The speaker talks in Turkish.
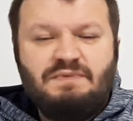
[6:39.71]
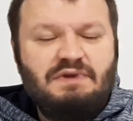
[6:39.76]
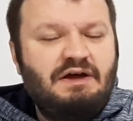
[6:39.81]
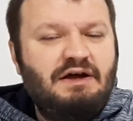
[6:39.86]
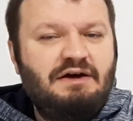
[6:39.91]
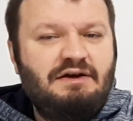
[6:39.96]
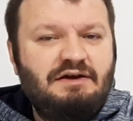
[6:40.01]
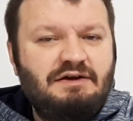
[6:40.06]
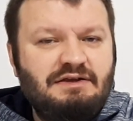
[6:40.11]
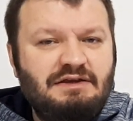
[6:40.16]

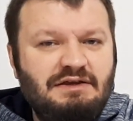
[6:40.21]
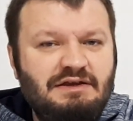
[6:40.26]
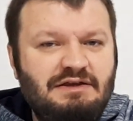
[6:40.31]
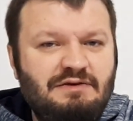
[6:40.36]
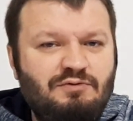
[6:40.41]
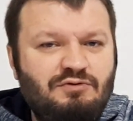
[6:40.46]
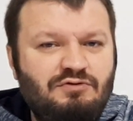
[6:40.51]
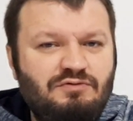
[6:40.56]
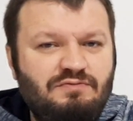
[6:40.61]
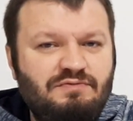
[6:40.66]
Herhangi
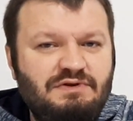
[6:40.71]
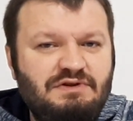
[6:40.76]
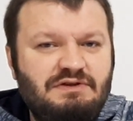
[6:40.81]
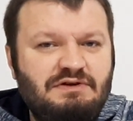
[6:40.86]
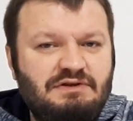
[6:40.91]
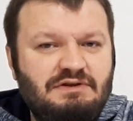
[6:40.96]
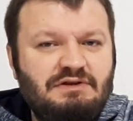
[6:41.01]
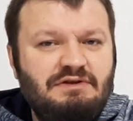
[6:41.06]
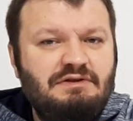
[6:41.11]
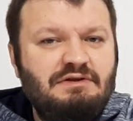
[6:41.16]
iki bölüm
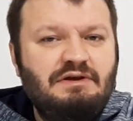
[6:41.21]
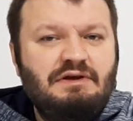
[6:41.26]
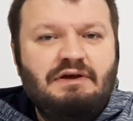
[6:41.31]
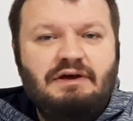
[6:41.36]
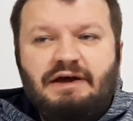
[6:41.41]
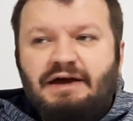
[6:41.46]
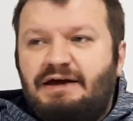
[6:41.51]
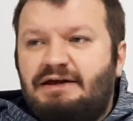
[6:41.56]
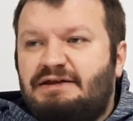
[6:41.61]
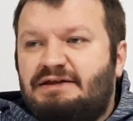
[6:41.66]
bitirdin.
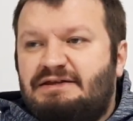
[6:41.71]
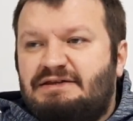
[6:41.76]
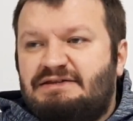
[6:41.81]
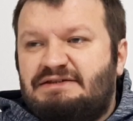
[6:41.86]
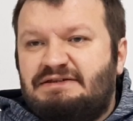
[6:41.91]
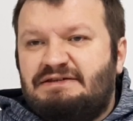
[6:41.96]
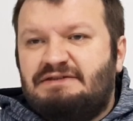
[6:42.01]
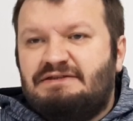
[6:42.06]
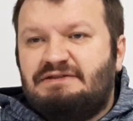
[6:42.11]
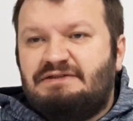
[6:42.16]
Her
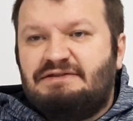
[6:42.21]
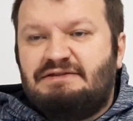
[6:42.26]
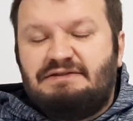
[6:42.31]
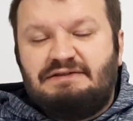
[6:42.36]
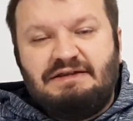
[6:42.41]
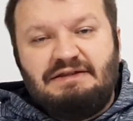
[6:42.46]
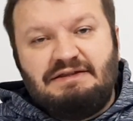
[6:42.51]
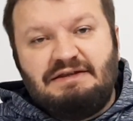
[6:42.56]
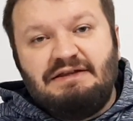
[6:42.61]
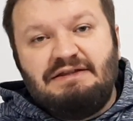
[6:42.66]

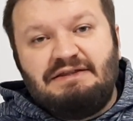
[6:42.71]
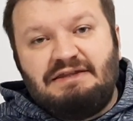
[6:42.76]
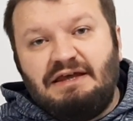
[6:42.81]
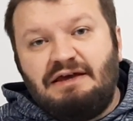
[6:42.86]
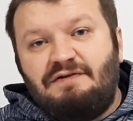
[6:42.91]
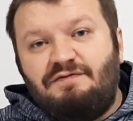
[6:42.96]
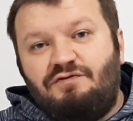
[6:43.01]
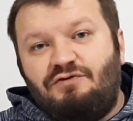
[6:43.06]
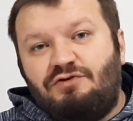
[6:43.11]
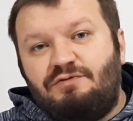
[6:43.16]
ikisinde de
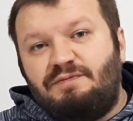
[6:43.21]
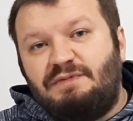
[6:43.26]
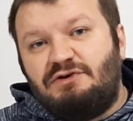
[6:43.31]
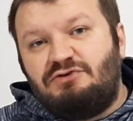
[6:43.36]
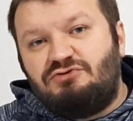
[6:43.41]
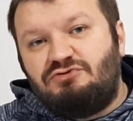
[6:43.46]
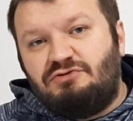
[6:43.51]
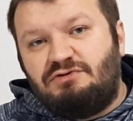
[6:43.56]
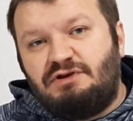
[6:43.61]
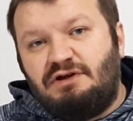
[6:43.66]
tek
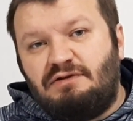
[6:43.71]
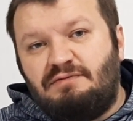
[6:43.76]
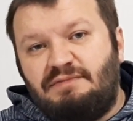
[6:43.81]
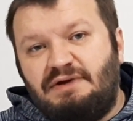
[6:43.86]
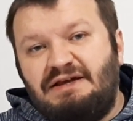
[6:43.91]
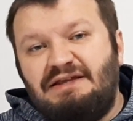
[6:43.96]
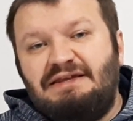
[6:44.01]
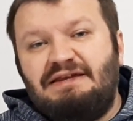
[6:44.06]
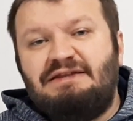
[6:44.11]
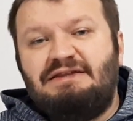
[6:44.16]
formasyonu
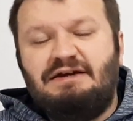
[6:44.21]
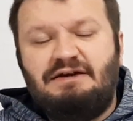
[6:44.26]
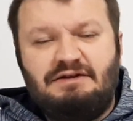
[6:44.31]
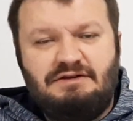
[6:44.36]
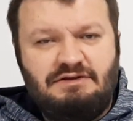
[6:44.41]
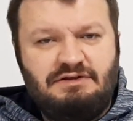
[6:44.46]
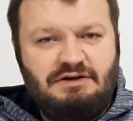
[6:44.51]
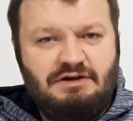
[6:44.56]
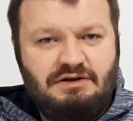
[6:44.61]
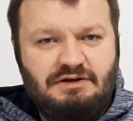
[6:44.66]
alman
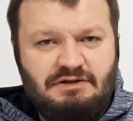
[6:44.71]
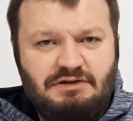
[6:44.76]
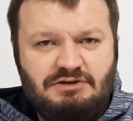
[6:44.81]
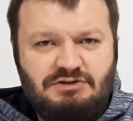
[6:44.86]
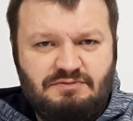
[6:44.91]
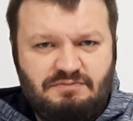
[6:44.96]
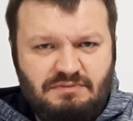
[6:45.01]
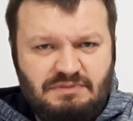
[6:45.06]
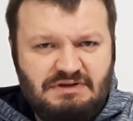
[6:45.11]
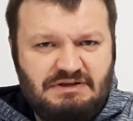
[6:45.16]
yeterlidir
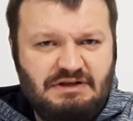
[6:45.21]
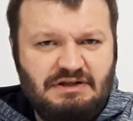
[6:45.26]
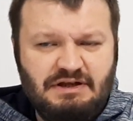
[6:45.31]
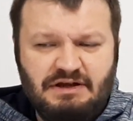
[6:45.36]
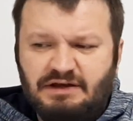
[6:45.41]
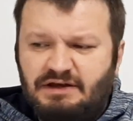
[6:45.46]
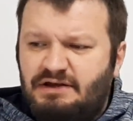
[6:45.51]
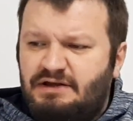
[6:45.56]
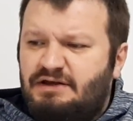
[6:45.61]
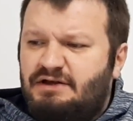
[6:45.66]
arkadaşım.
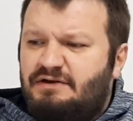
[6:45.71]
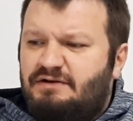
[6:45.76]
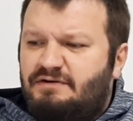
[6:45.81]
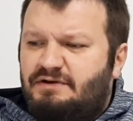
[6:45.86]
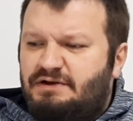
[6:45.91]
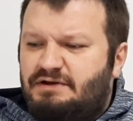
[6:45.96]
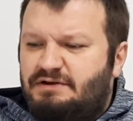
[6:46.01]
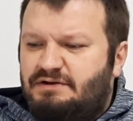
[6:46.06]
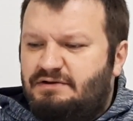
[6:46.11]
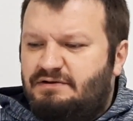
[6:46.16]
Mesela
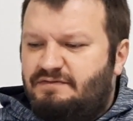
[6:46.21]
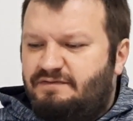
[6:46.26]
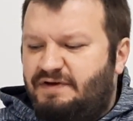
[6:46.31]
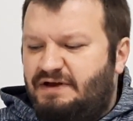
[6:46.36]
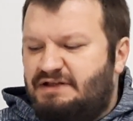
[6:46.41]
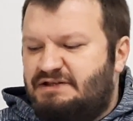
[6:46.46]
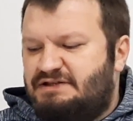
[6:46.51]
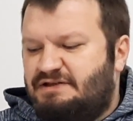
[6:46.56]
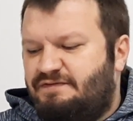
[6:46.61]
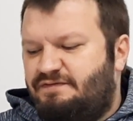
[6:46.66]
e,
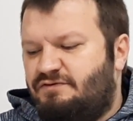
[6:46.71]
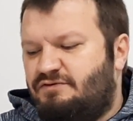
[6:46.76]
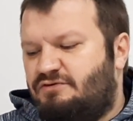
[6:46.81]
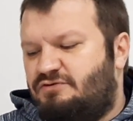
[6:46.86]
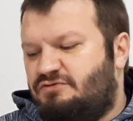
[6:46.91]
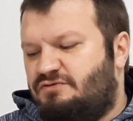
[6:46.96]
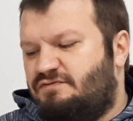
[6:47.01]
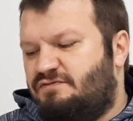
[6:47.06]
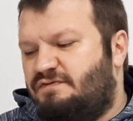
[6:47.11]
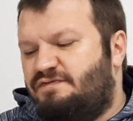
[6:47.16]
felsefe
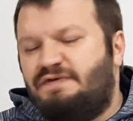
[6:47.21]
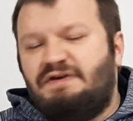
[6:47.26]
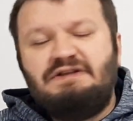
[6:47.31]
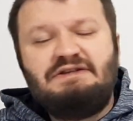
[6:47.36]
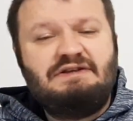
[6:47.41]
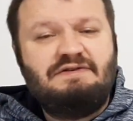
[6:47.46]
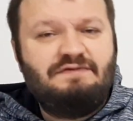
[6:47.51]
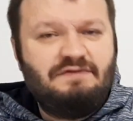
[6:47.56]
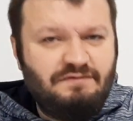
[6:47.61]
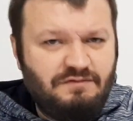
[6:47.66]
okudum ve
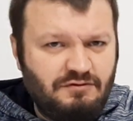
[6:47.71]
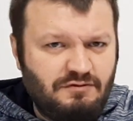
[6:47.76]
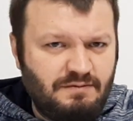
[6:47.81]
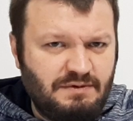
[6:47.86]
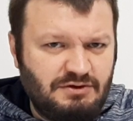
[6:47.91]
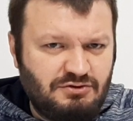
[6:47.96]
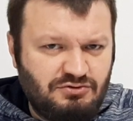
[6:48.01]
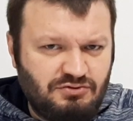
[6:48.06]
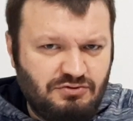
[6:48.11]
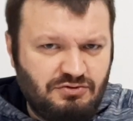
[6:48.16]
felsefe
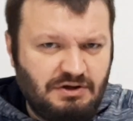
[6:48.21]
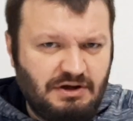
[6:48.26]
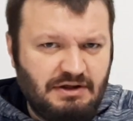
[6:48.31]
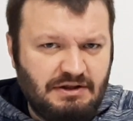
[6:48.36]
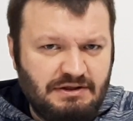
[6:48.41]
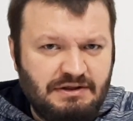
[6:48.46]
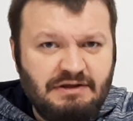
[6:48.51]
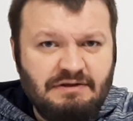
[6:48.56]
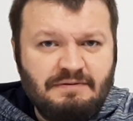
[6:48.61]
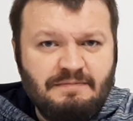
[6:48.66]
formasyonu
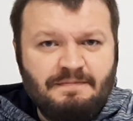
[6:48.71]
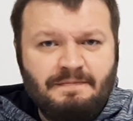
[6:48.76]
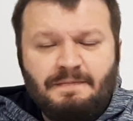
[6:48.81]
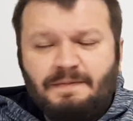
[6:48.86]
aldım.